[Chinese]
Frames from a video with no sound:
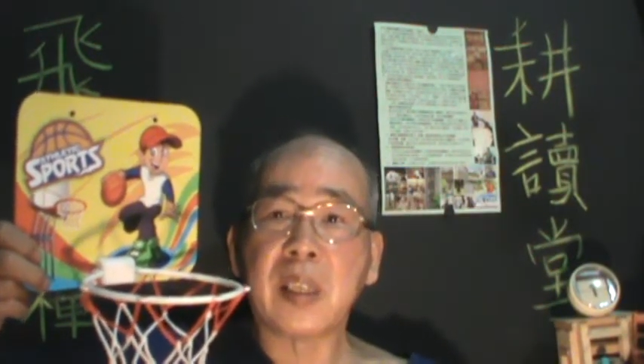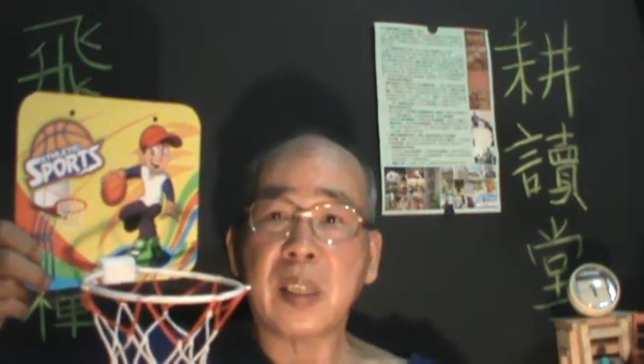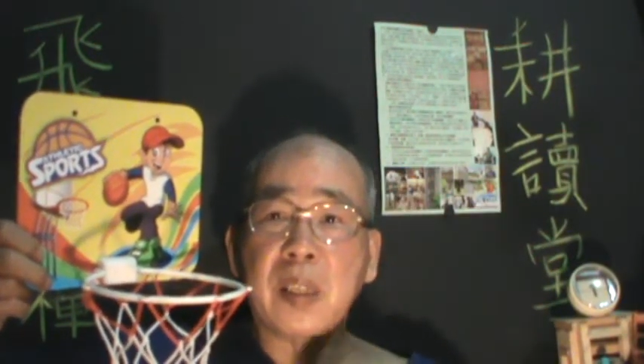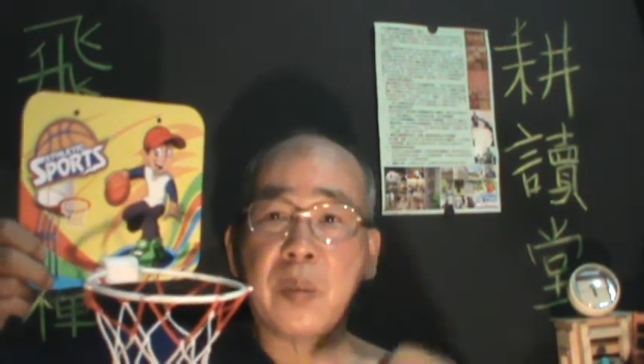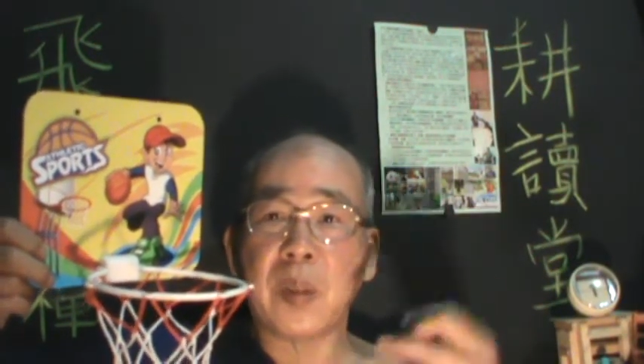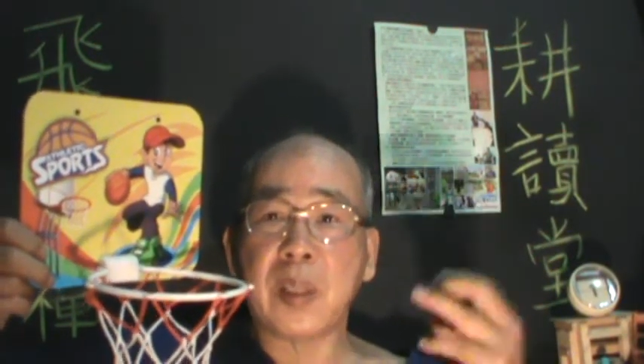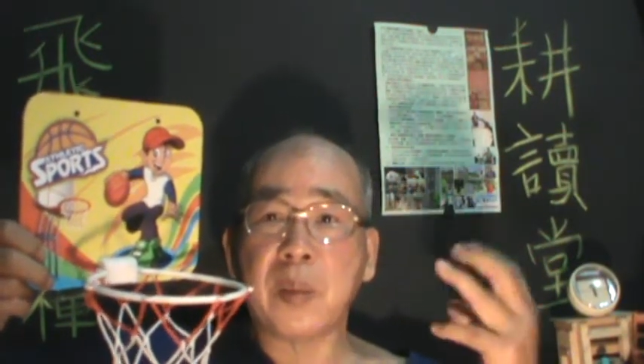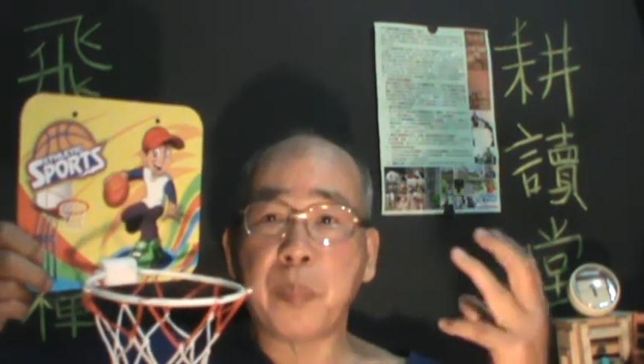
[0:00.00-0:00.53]

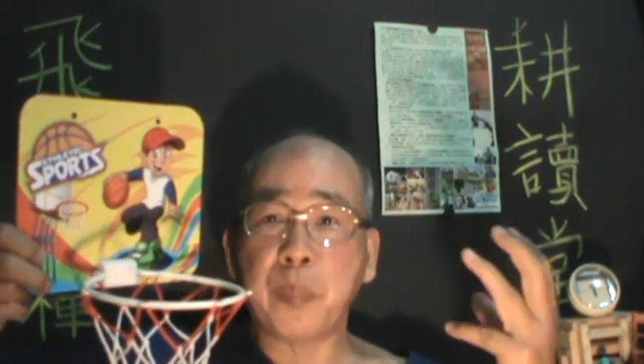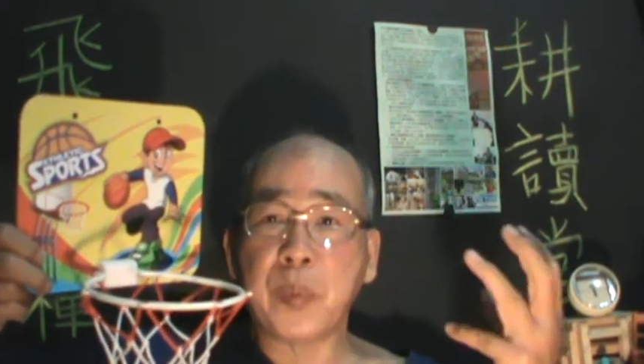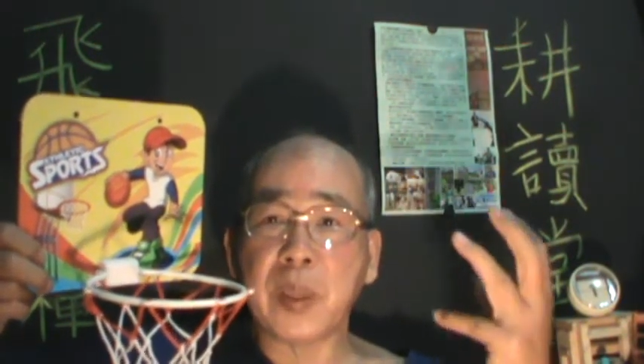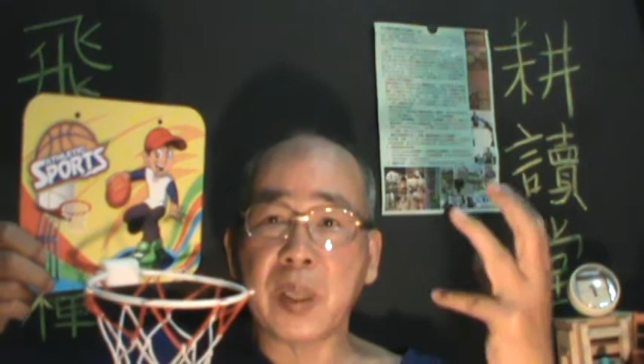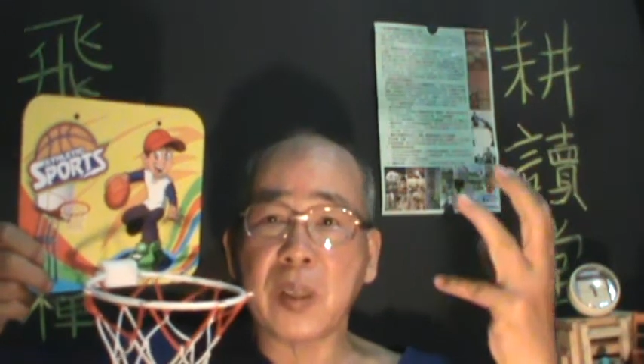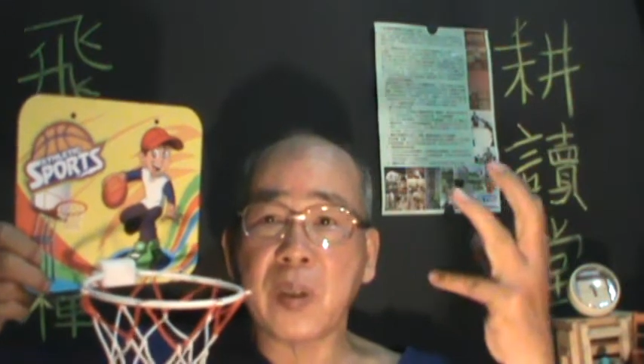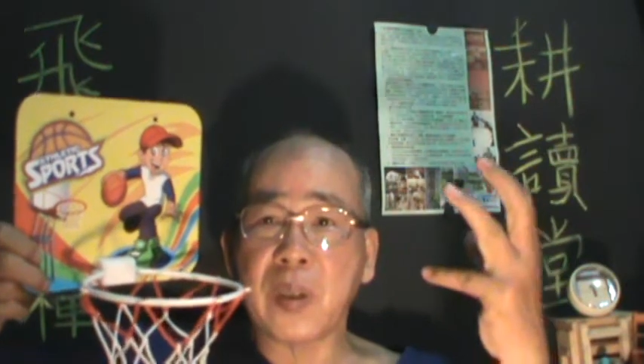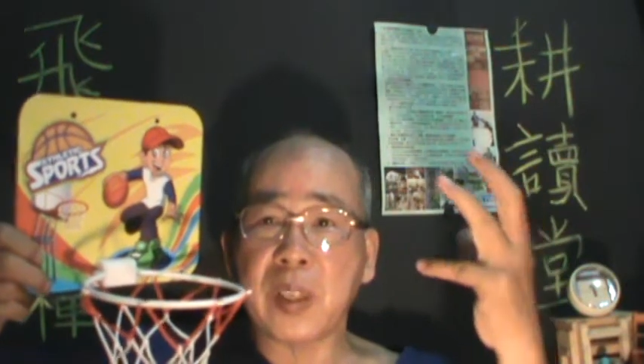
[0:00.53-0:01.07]
因为你不
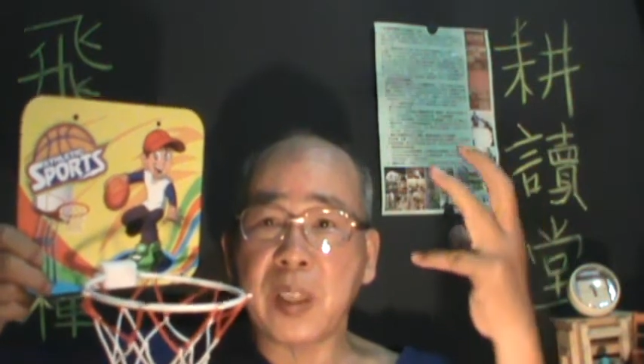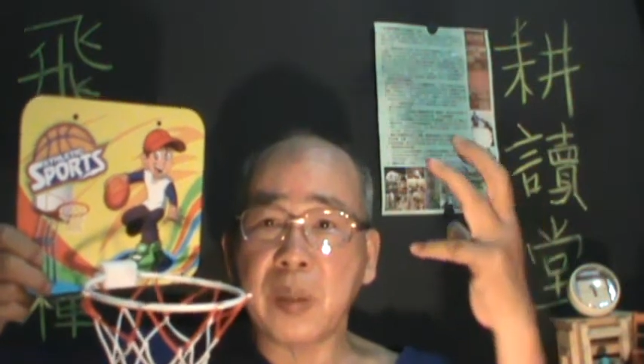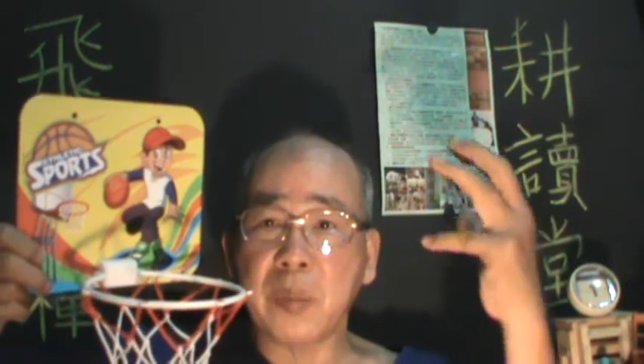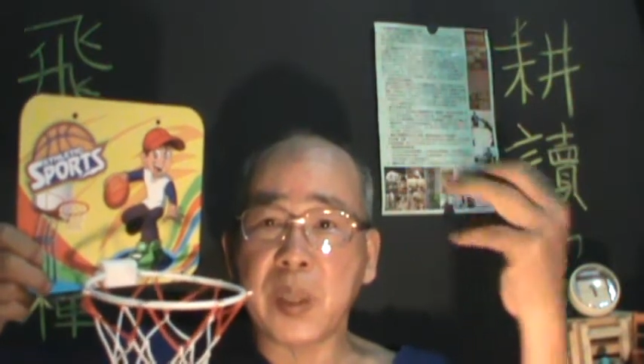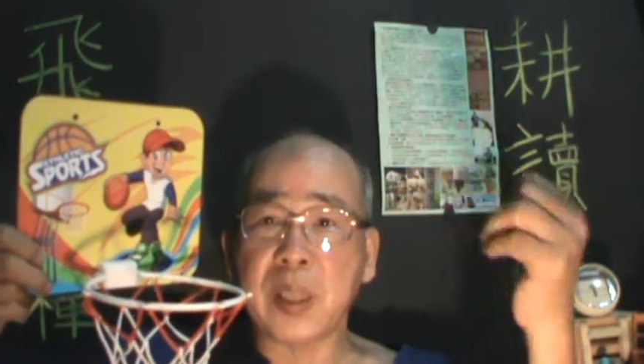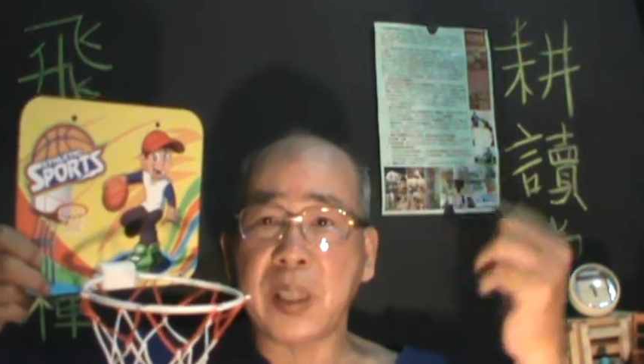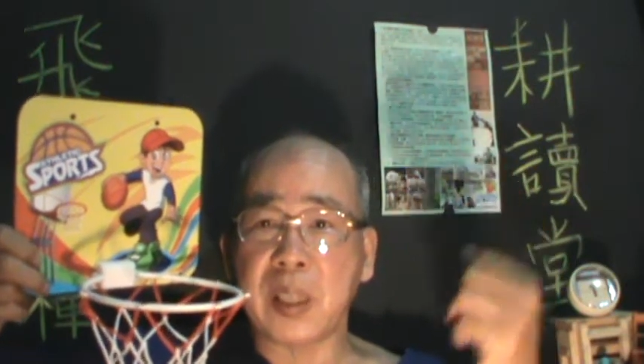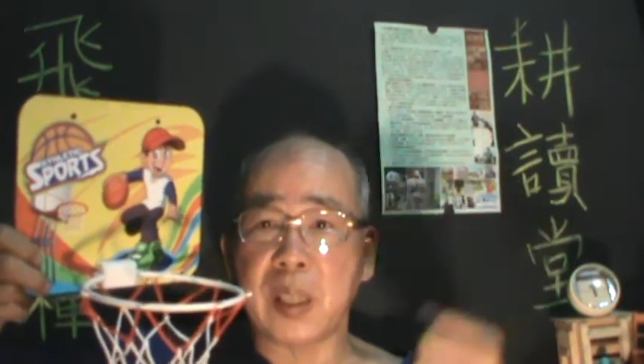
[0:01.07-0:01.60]
能够因
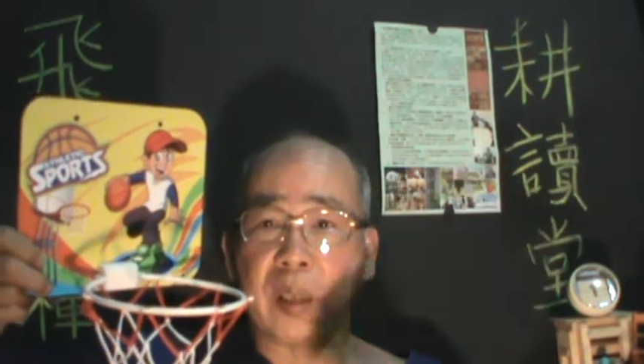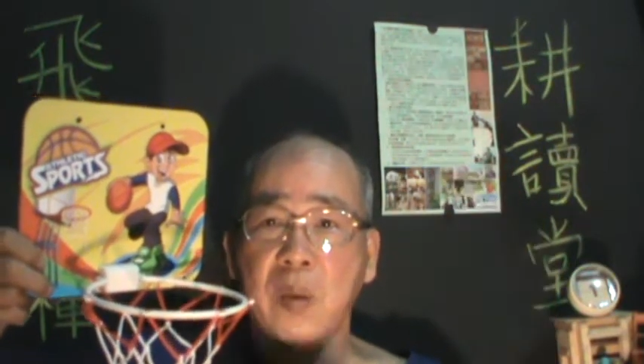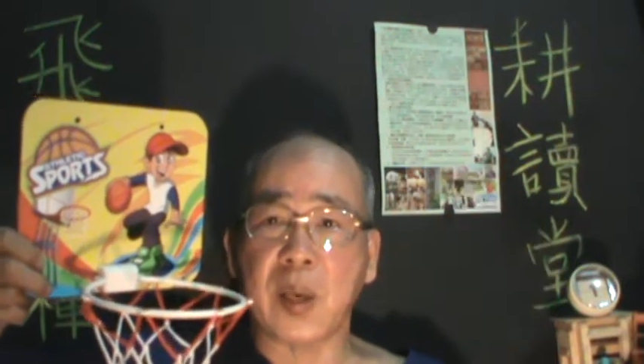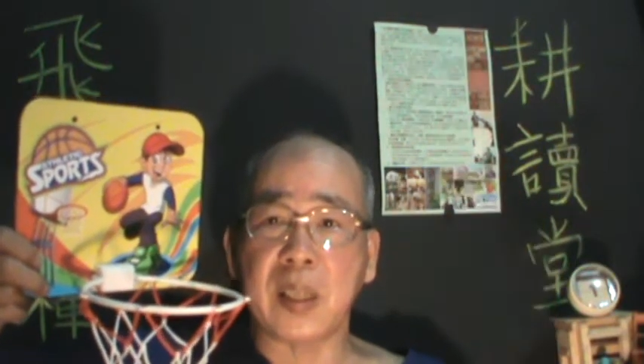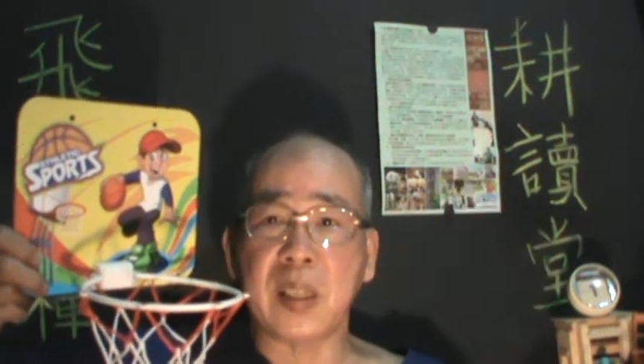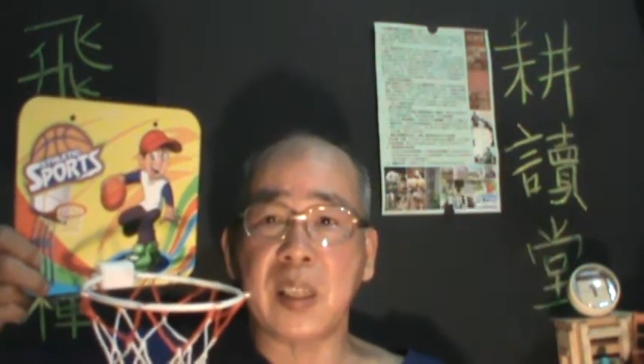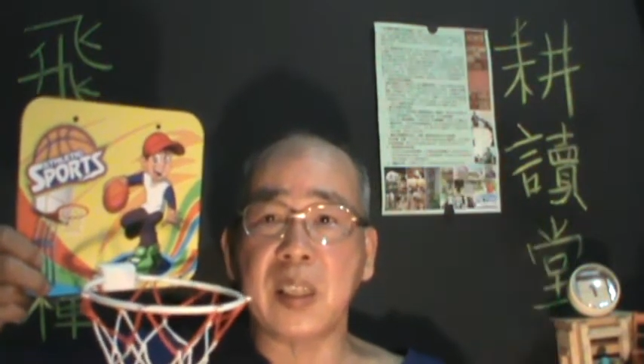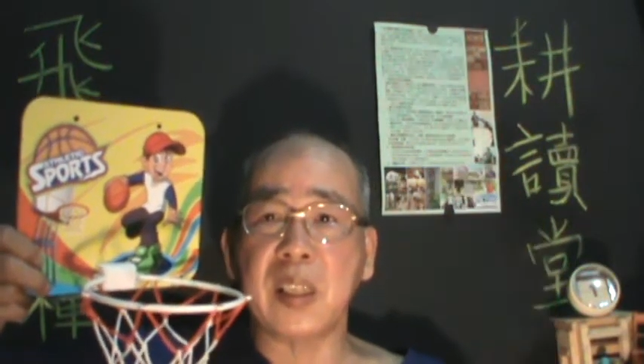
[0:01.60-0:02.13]
为你的
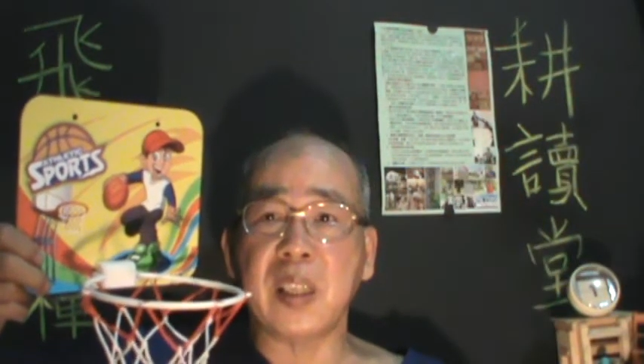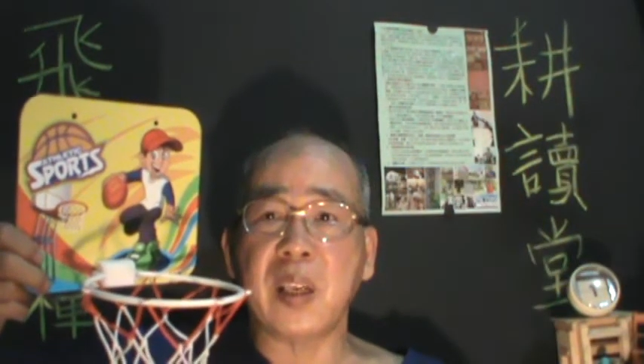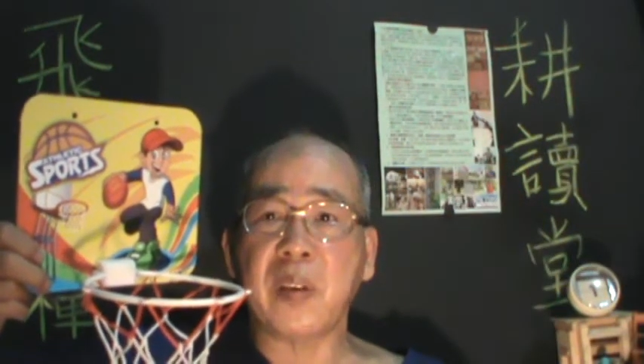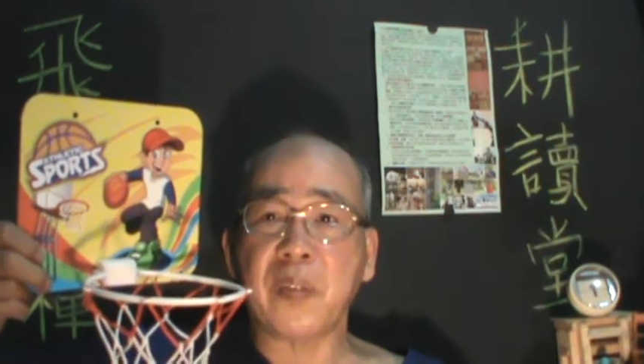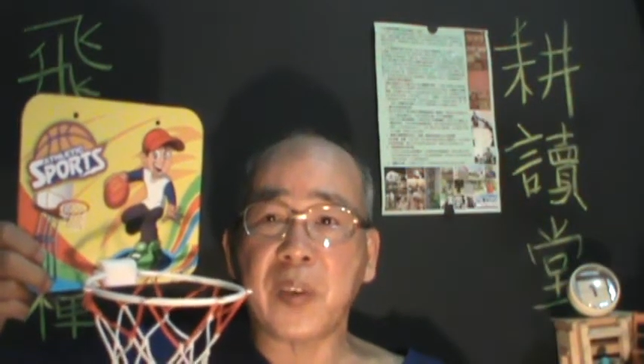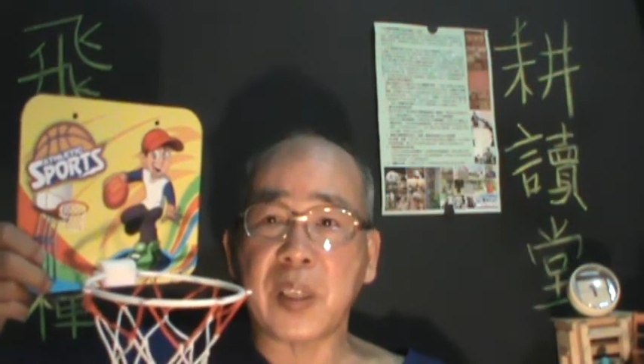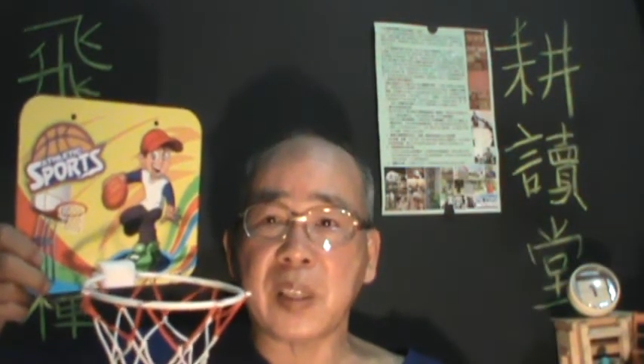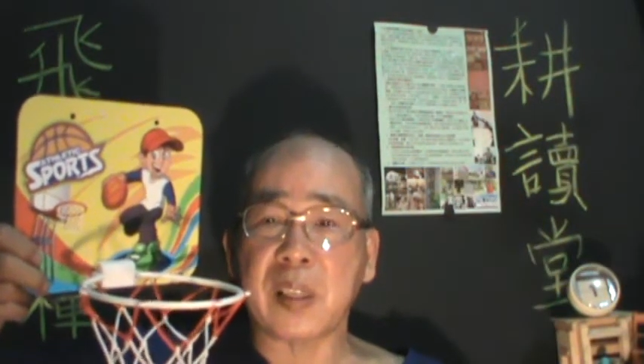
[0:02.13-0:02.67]
关系因噎
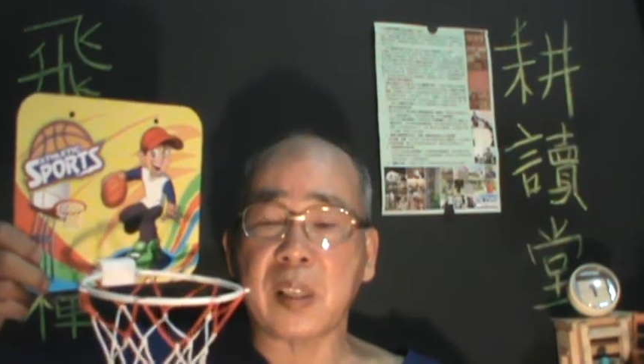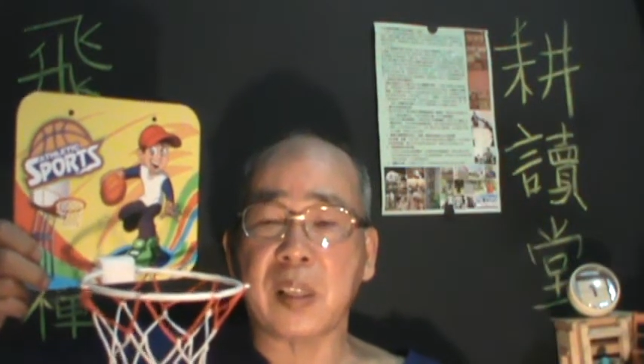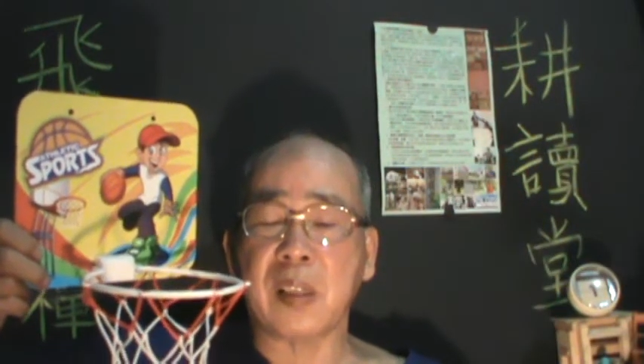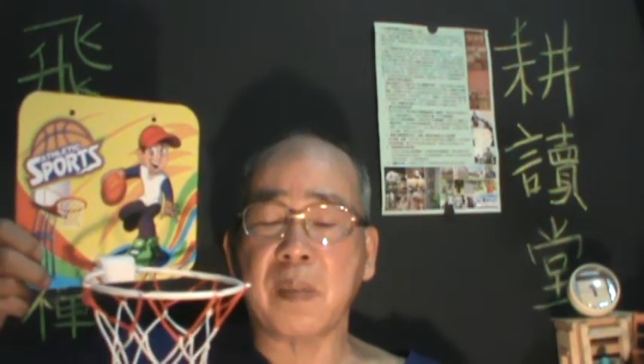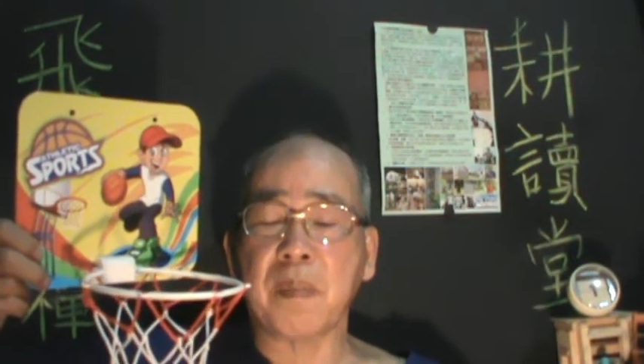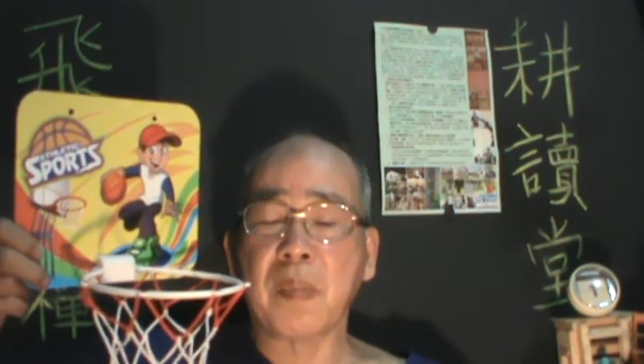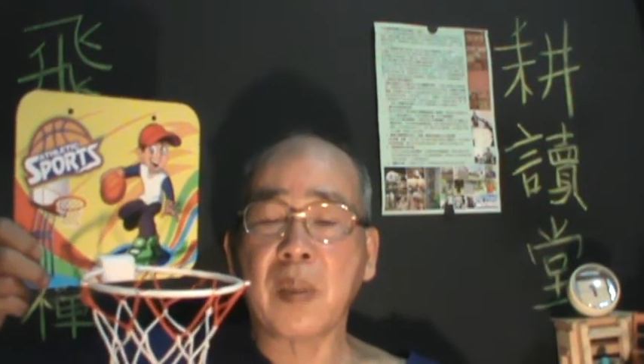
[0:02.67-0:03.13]
废食，